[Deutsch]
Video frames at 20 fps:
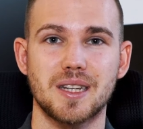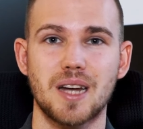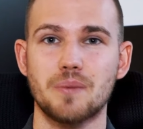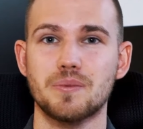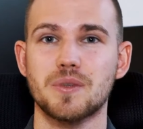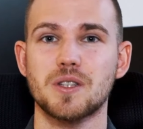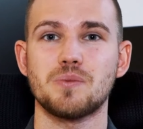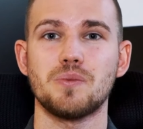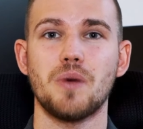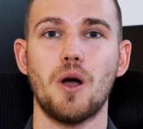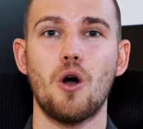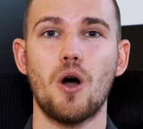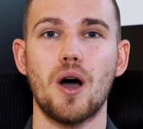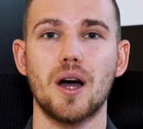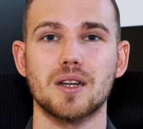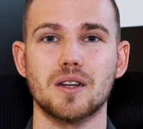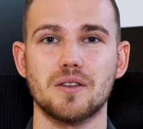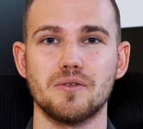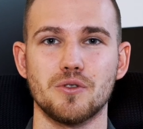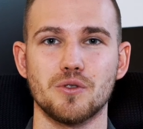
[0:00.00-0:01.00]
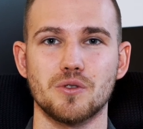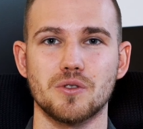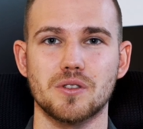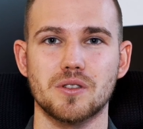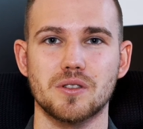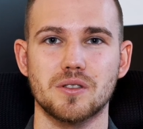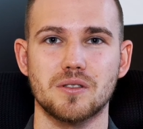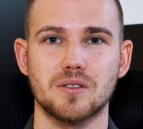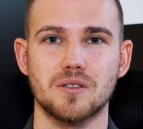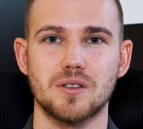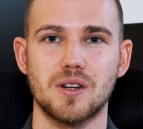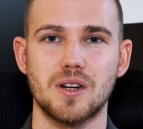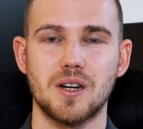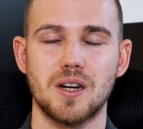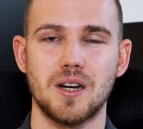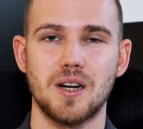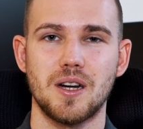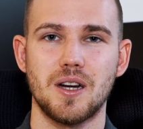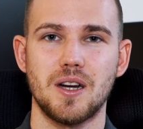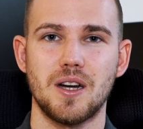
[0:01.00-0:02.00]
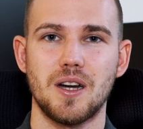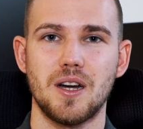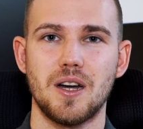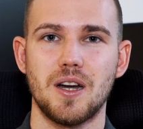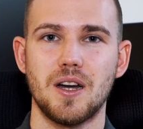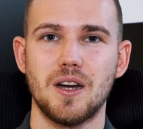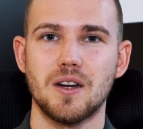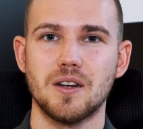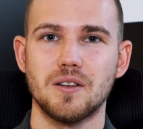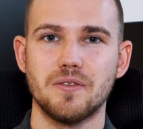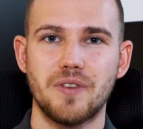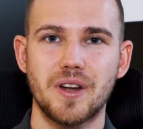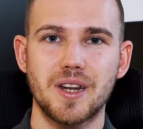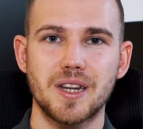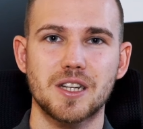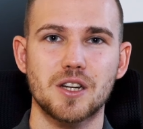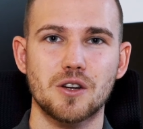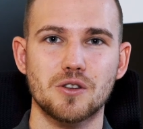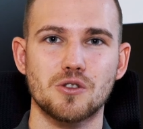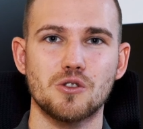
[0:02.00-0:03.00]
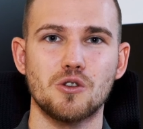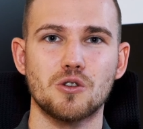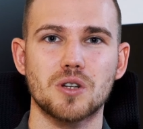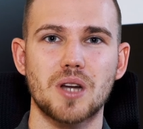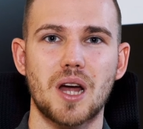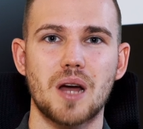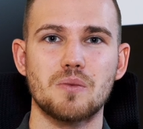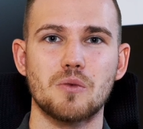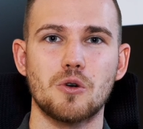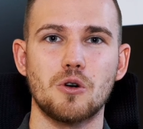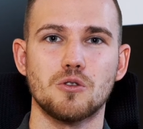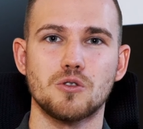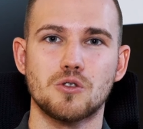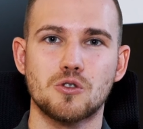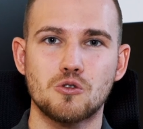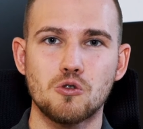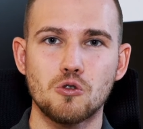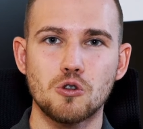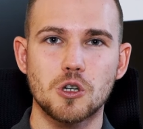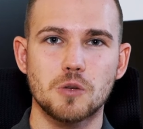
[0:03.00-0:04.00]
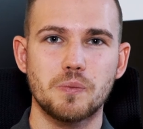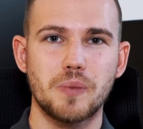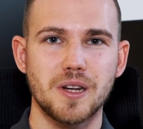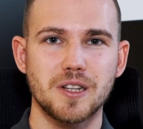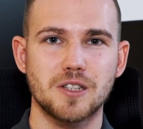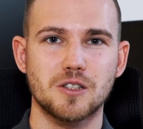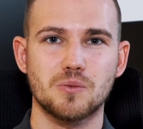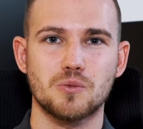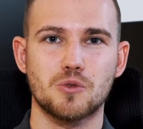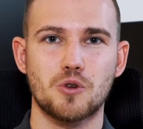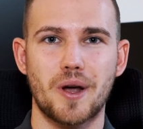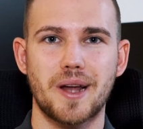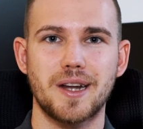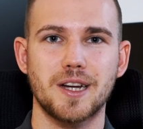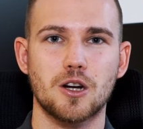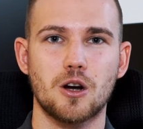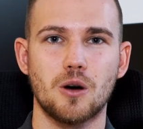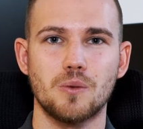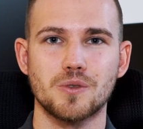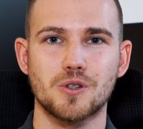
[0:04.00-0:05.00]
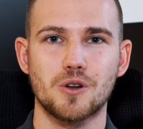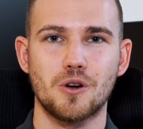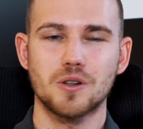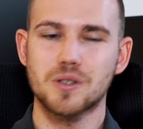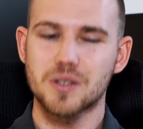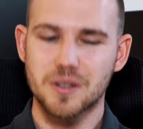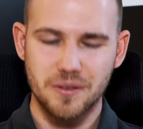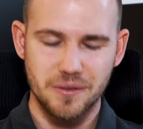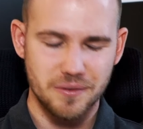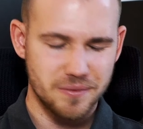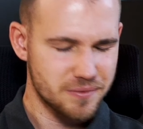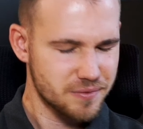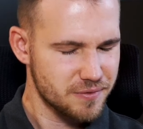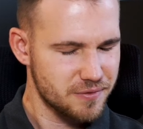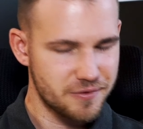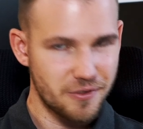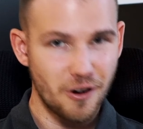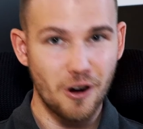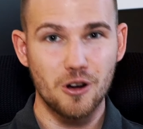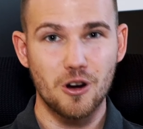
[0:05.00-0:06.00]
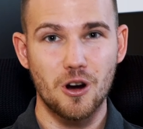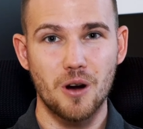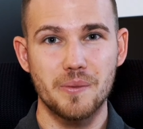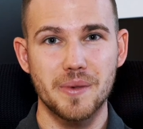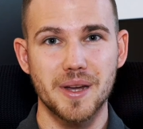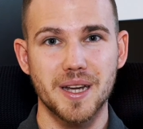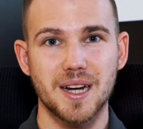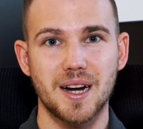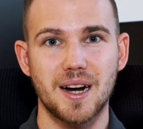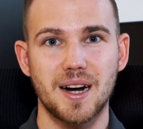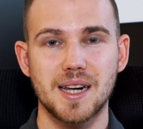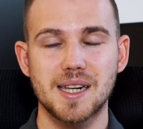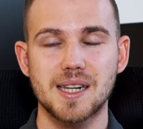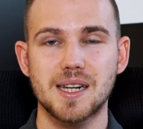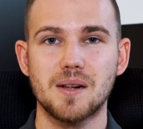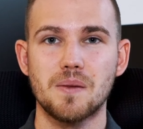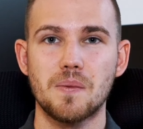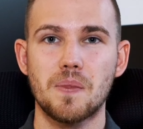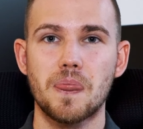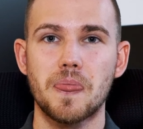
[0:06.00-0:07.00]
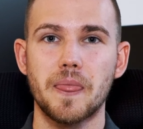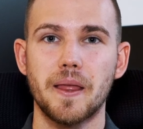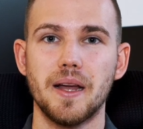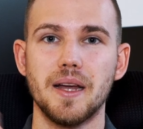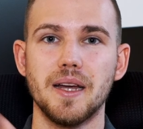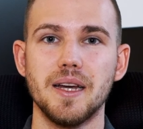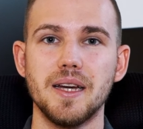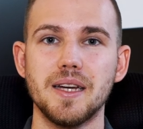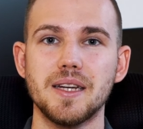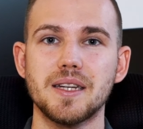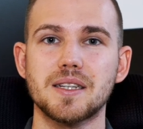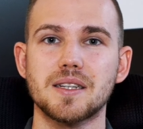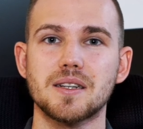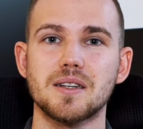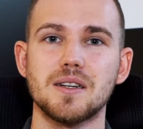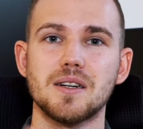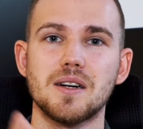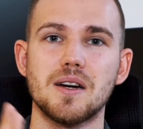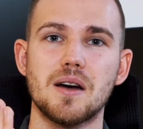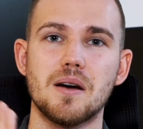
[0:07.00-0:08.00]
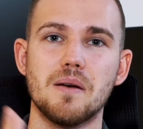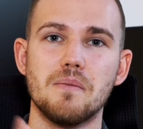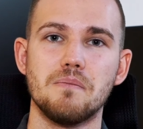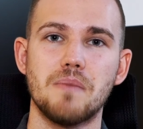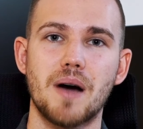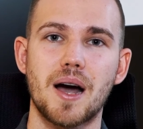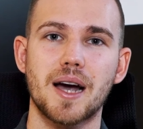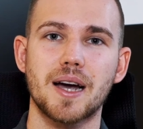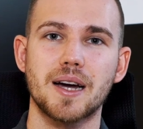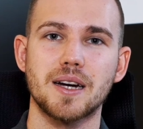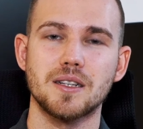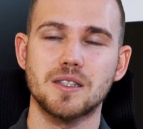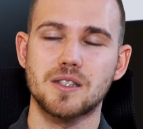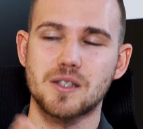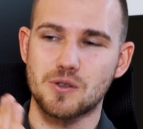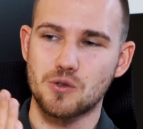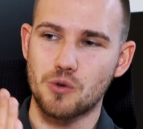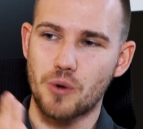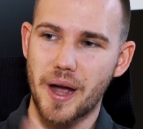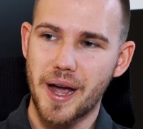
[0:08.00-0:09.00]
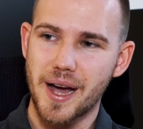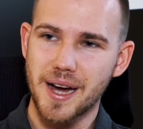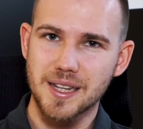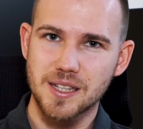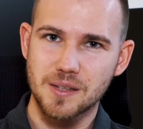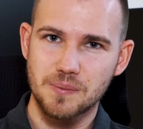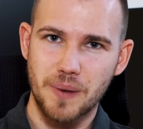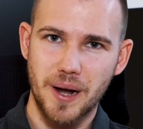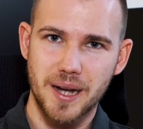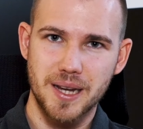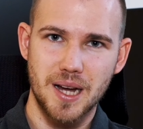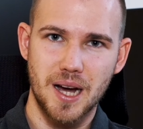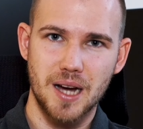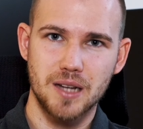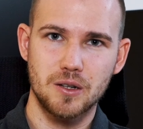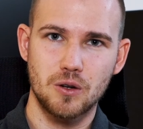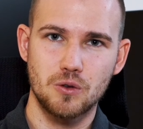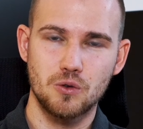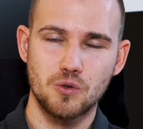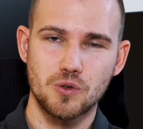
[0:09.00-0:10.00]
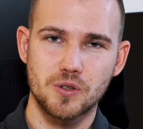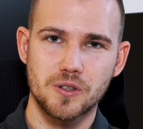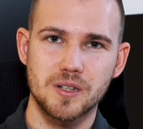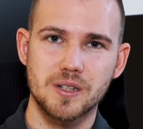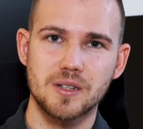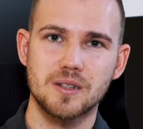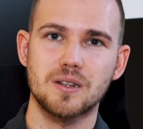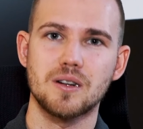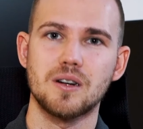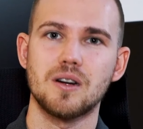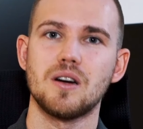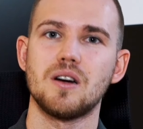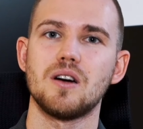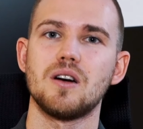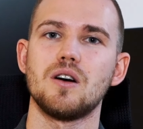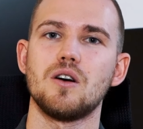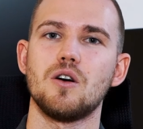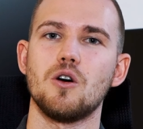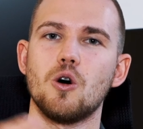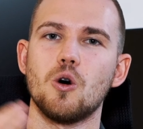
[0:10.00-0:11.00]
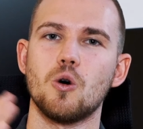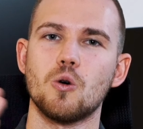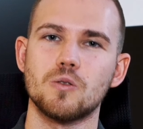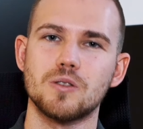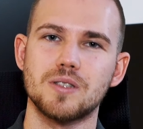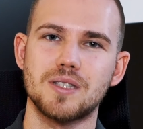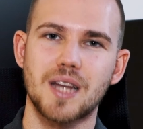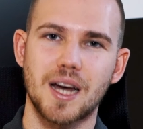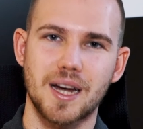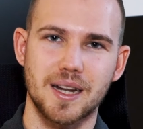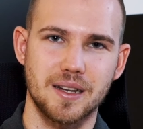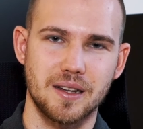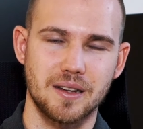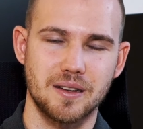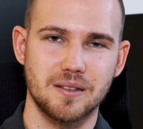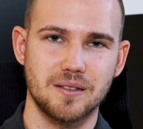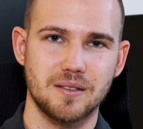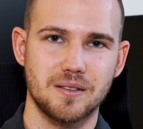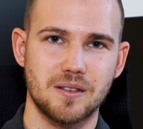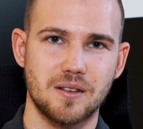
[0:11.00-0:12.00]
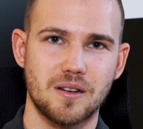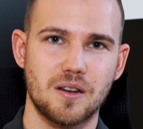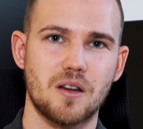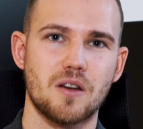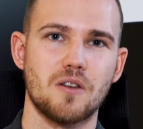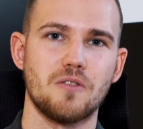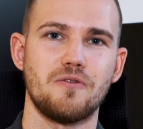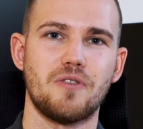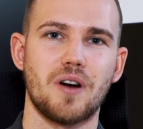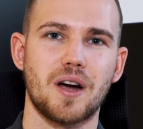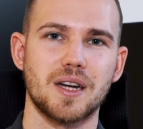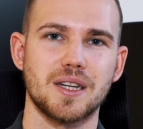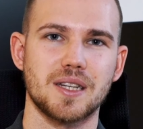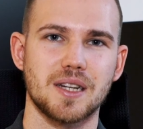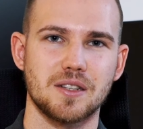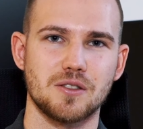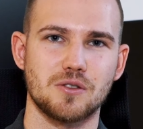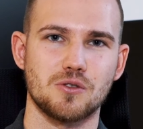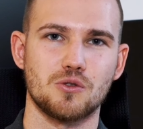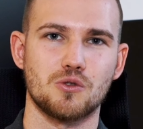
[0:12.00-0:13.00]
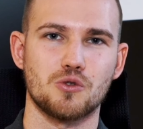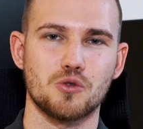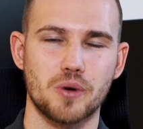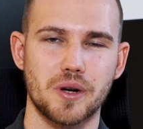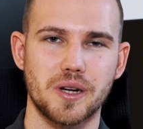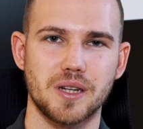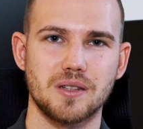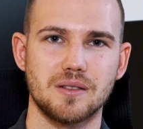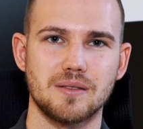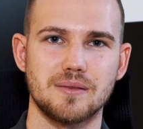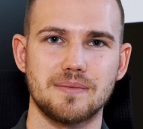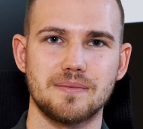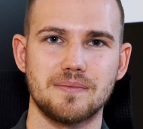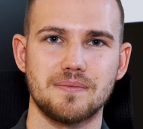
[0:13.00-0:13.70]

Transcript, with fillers: Ich habe das mir auch angewöhnt. Wenn ich aus irgendeinem Grund zu spät zum Trading kommen sollte, vollkommen egal. Ich mache zuerst meine Analyse und dann fange ich an zu traden.